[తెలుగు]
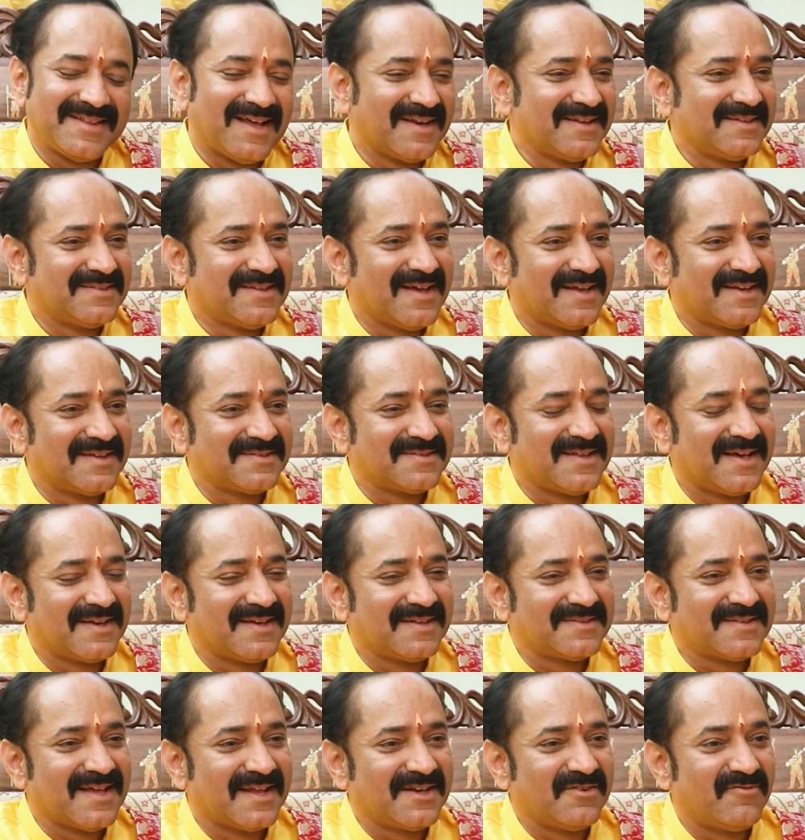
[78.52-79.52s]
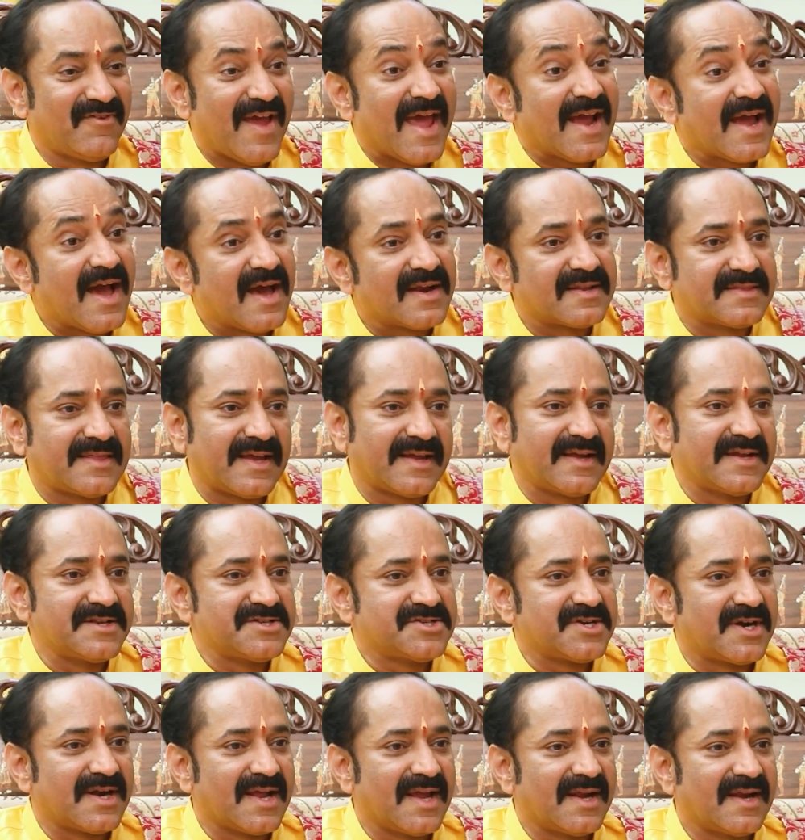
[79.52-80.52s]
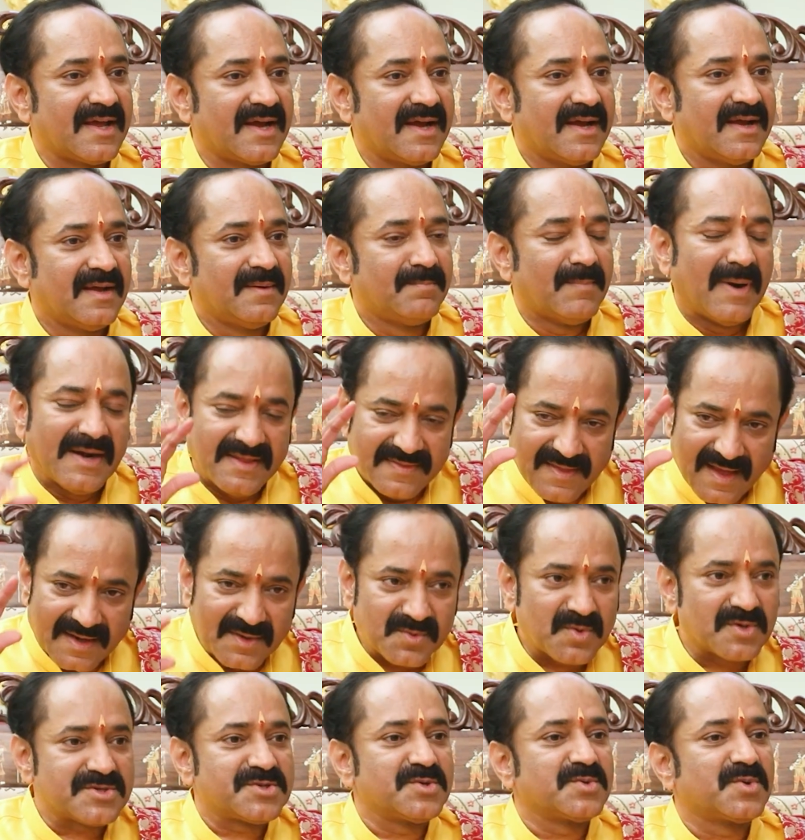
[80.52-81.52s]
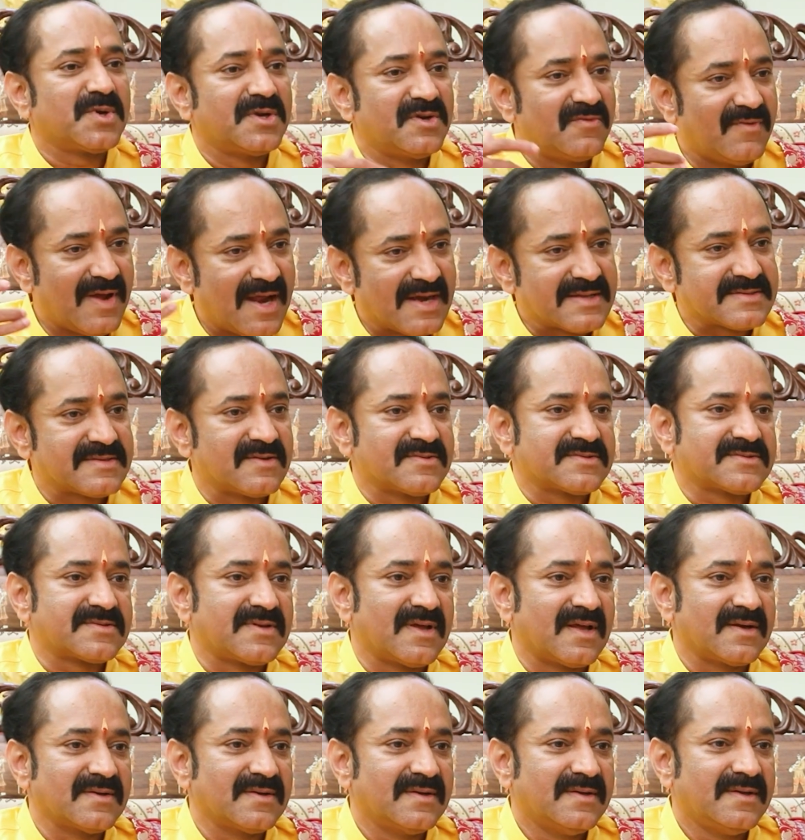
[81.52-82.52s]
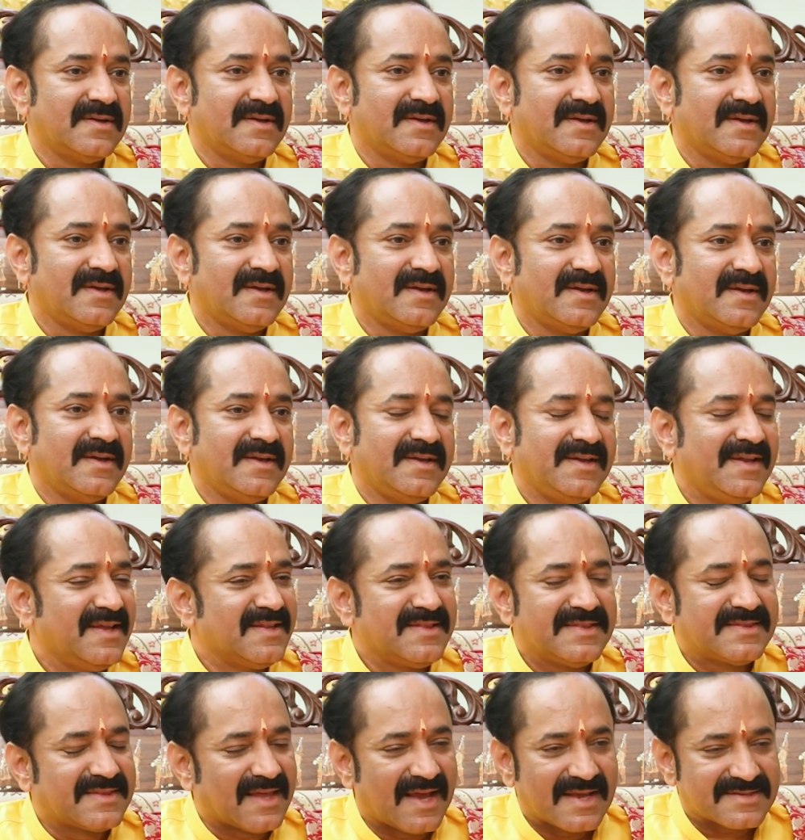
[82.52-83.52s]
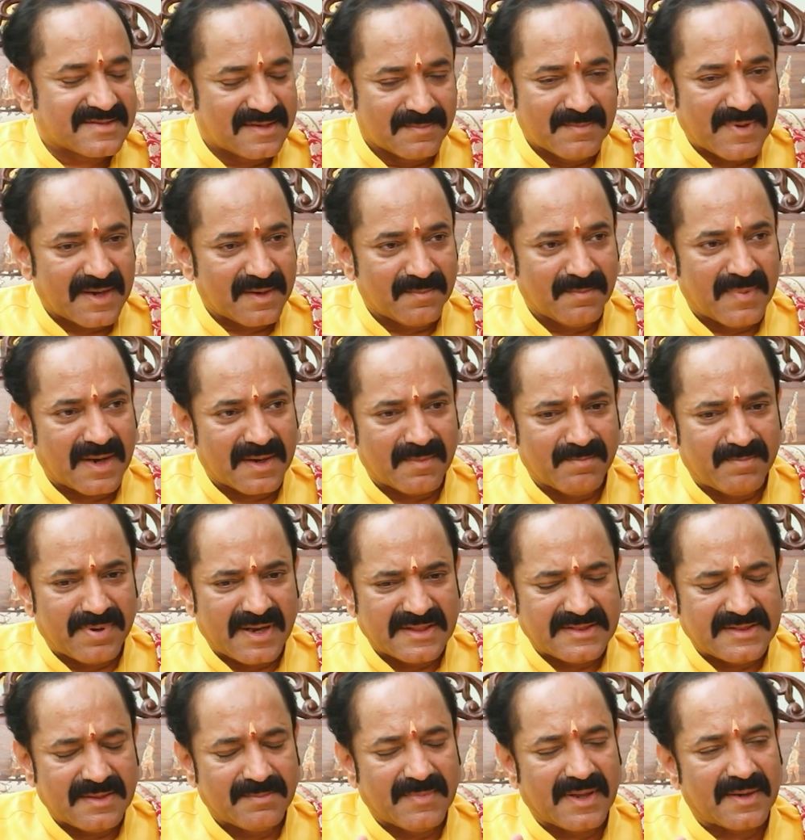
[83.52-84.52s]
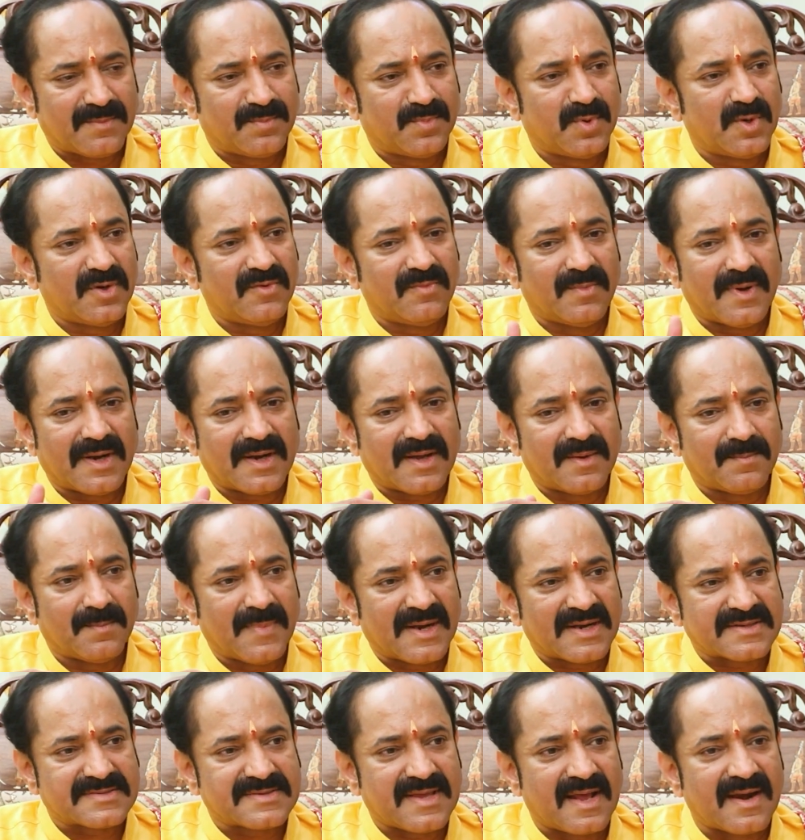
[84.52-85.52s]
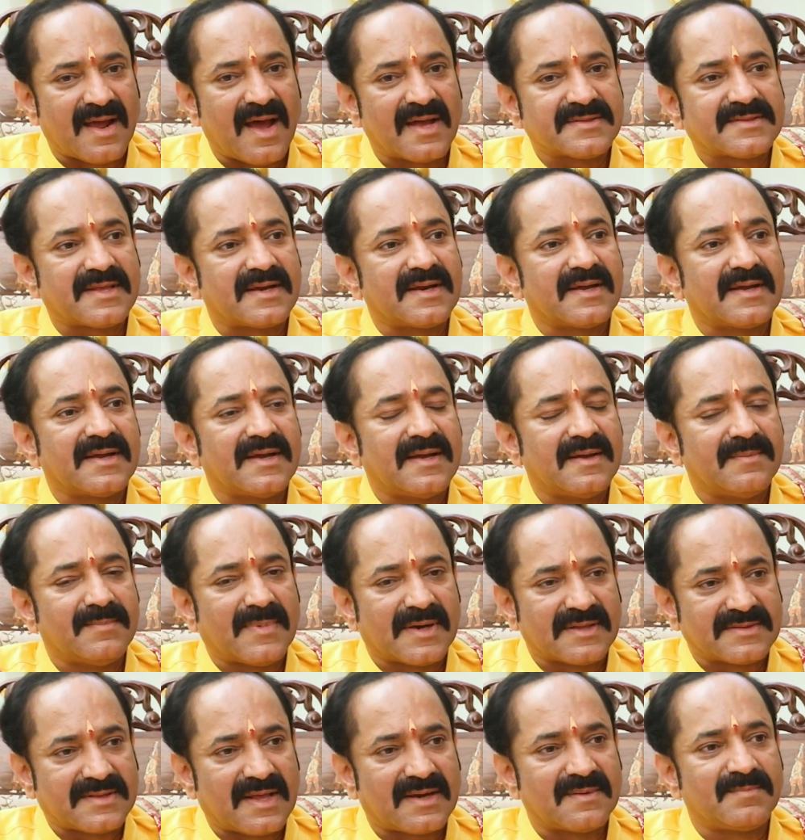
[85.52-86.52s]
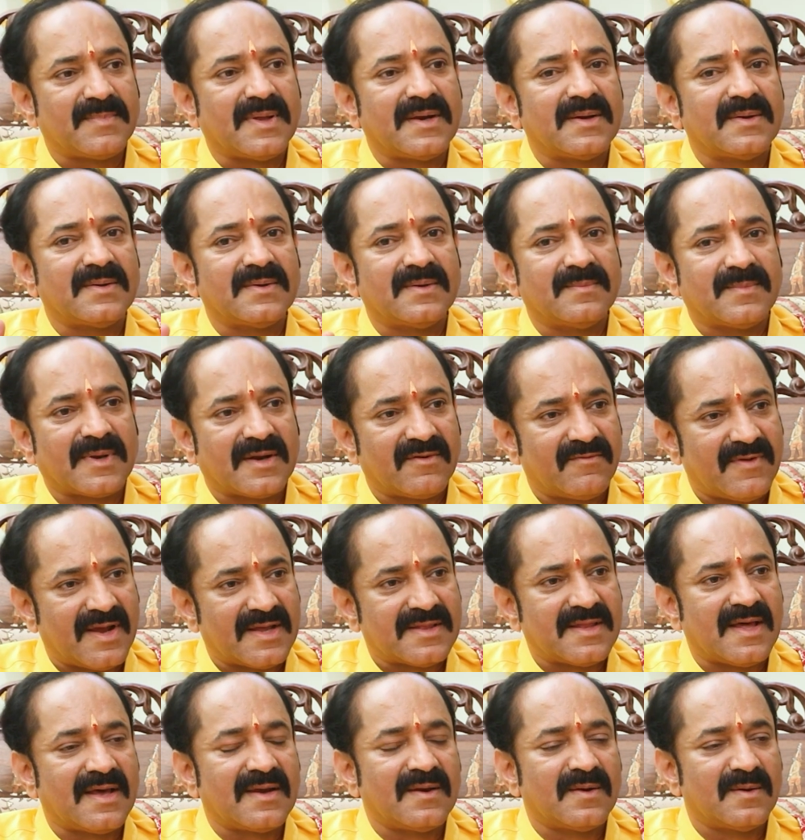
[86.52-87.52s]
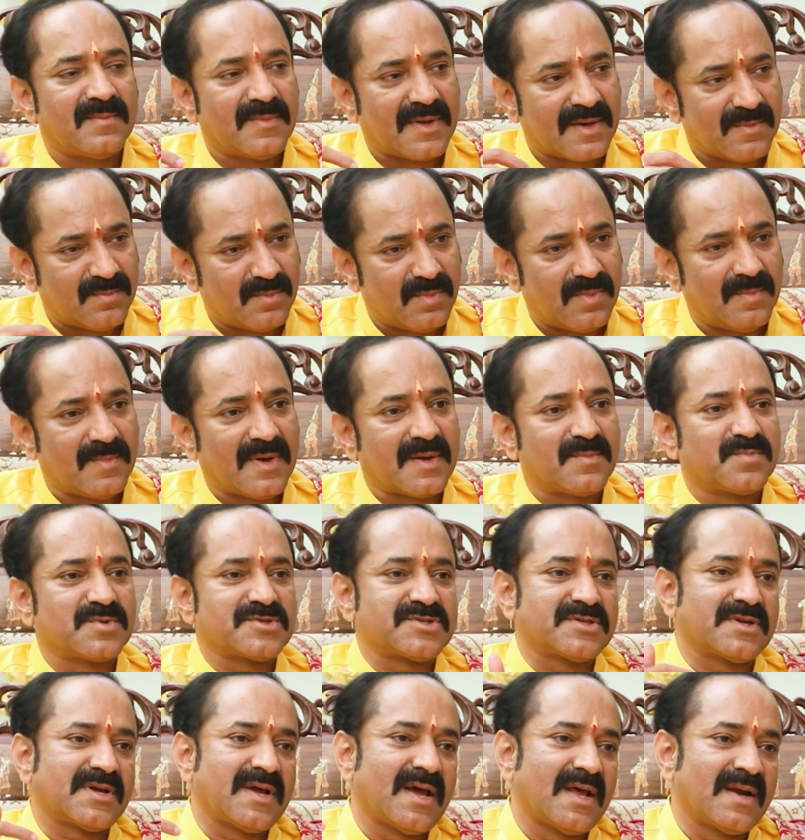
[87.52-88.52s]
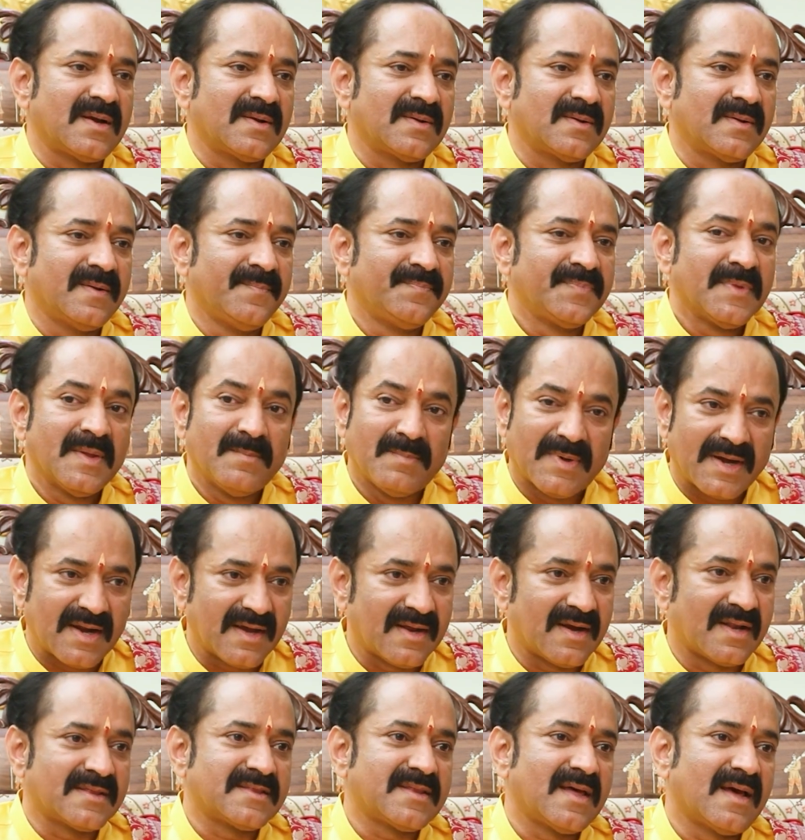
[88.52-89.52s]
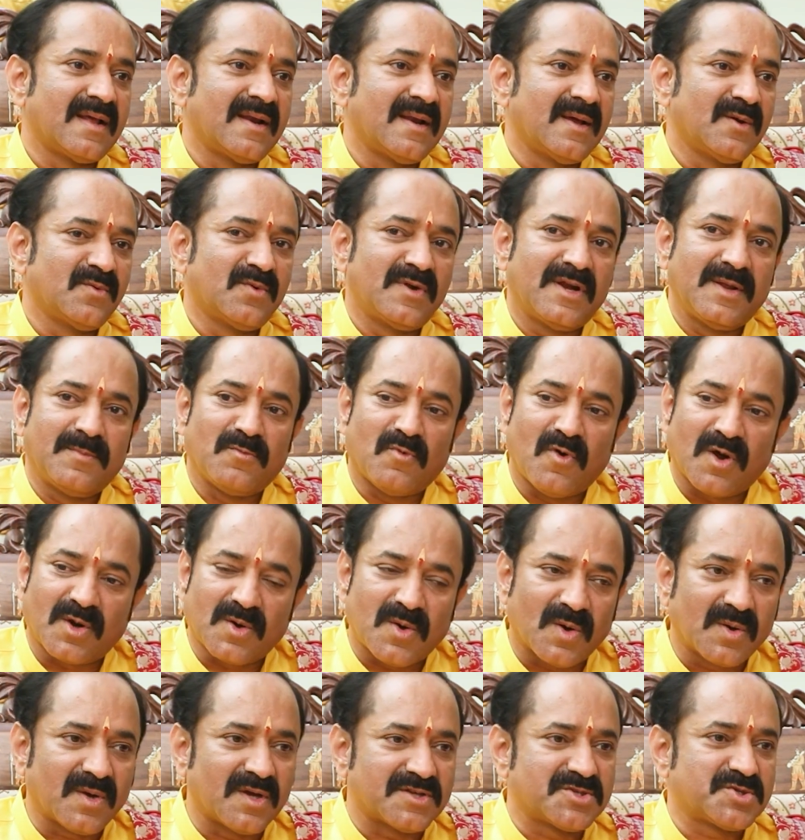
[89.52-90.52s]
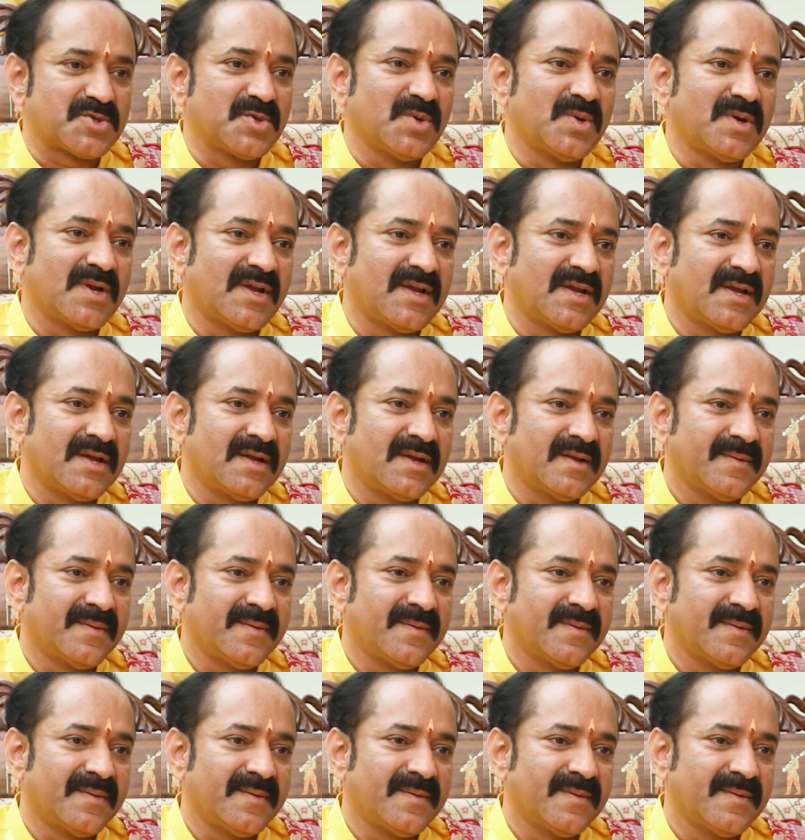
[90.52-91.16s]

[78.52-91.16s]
దాని దాని దాని వేగాన్ని తగ్గించాడు ఆయన మళ్ళీ దానికోసం కొన్ని వేల సంవత్సరాలు ఇంత అసలు మన మన ప్రతి మన పూర్వ మన మన సనాతనంగా మన ధర్మంలో మన వేదాల్లో మన మన పుస్తకాల్లో మన గ్రంథాల్లో ఉండే ఒక్కొక్క స్టోరీ